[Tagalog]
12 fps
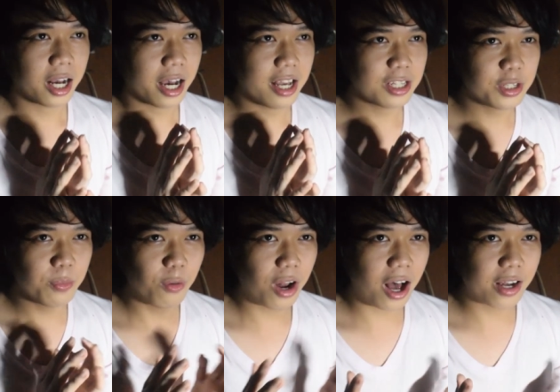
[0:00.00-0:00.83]
Kaya
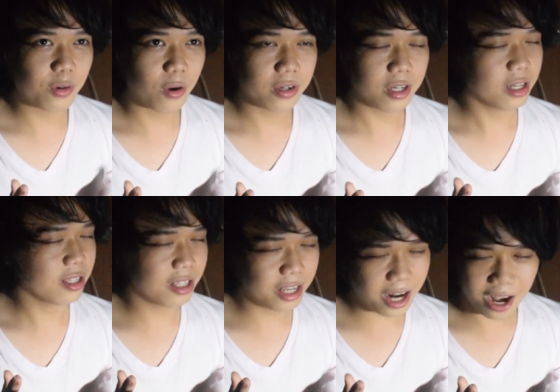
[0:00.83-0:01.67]
simula noon,
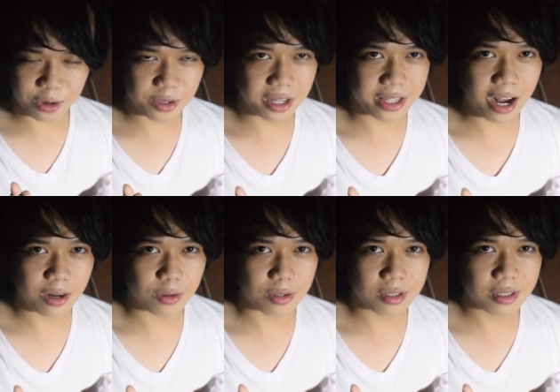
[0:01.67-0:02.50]
hindi na ako
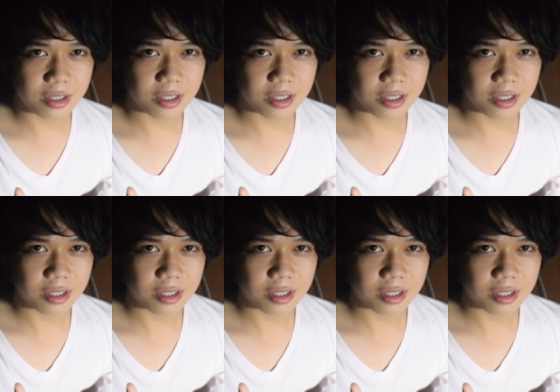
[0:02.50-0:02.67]
natakot.